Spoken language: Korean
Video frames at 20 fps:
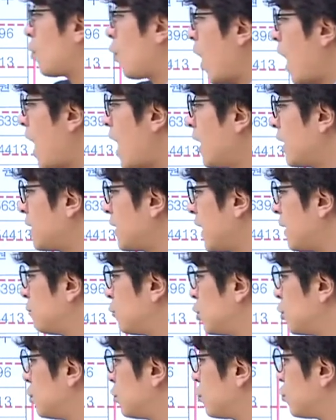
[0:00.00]

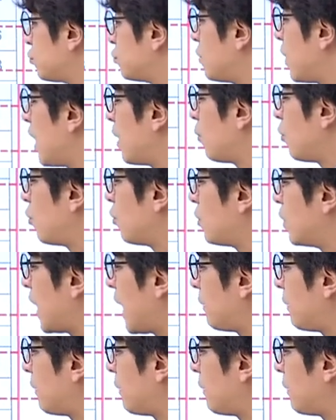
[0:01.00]
과학탐구 두 과목을